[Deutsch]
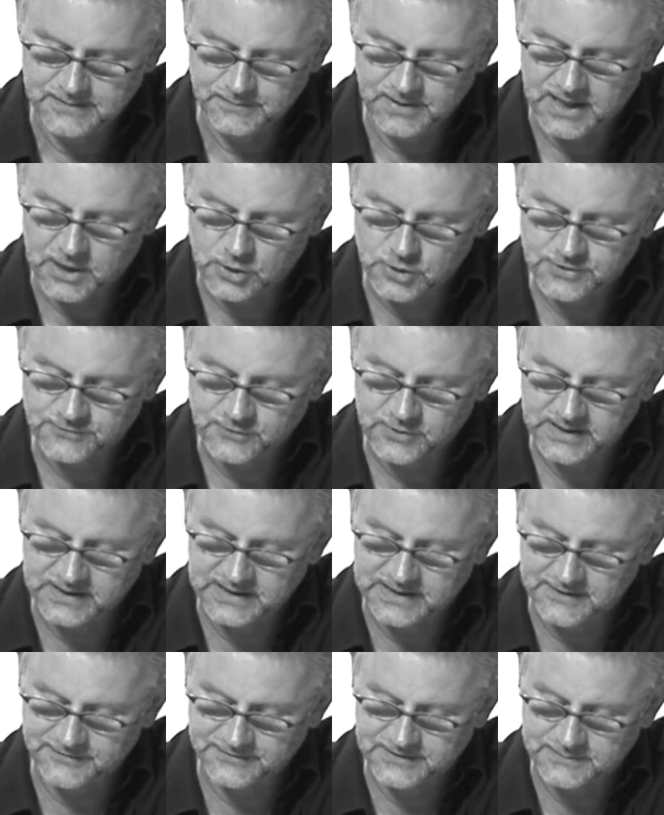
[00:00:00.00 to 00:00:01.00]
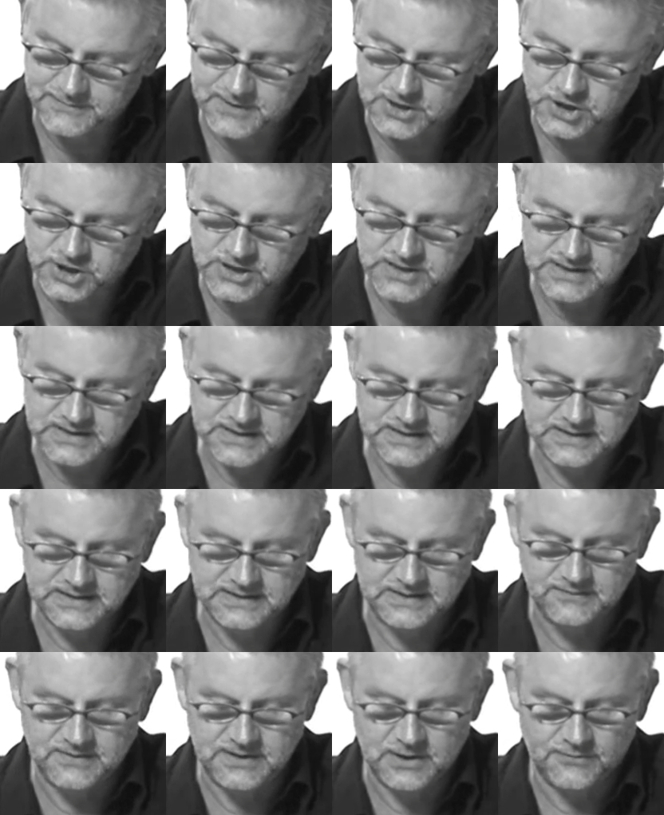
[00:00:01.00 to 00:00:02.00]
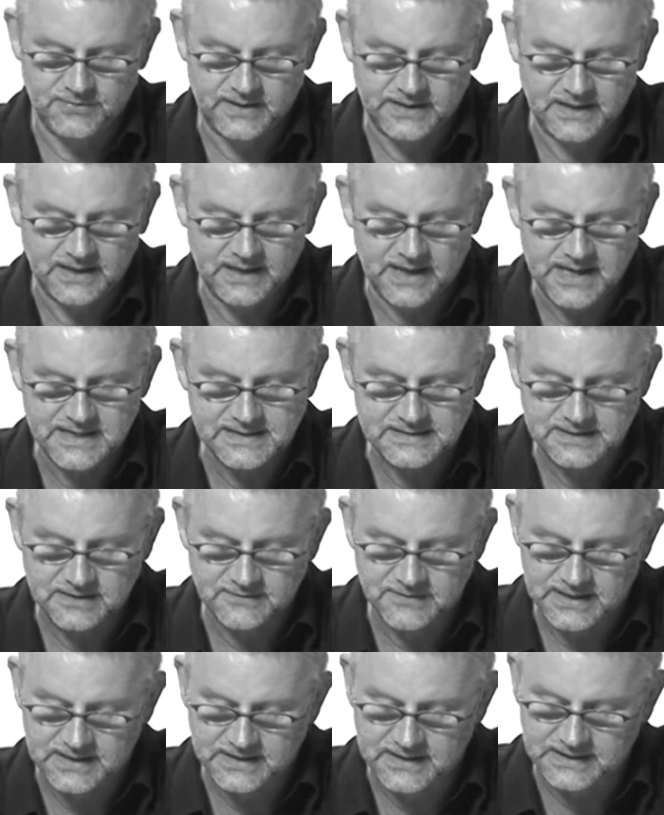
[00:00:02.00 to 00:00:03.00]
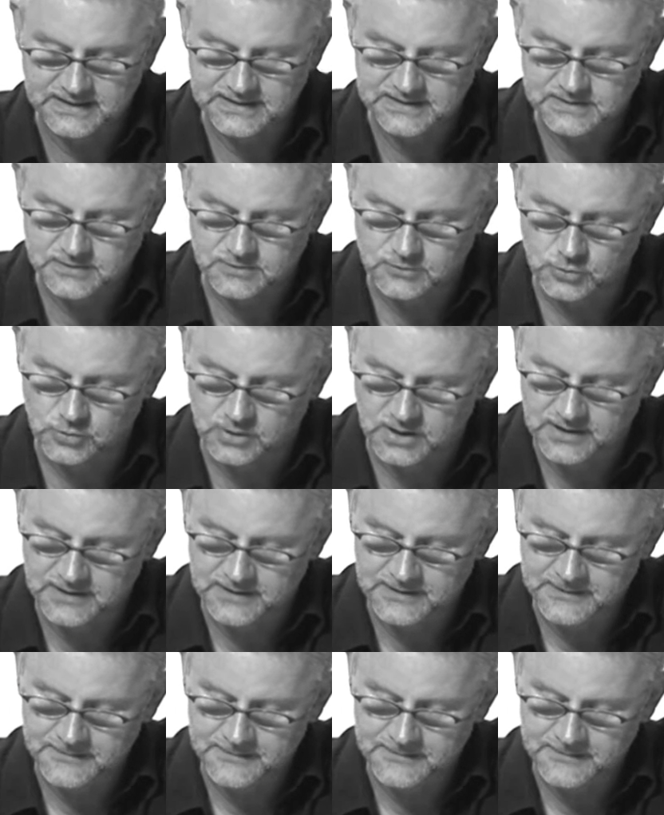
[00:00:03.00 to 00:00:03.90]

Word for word: berauscht von der Kraft der Maschine, die ihn wie auf einer reißenden Welle dahintrug.